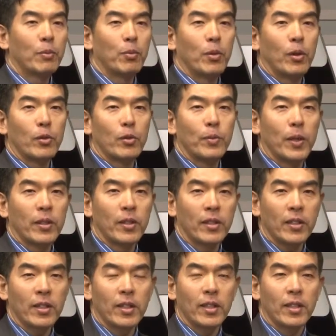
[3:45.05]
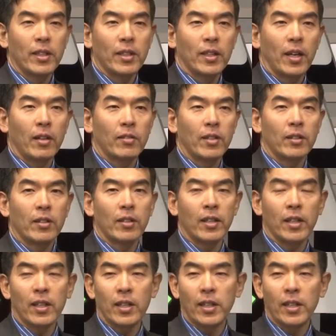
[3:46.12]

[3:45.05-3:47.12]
불러주면은 학생들이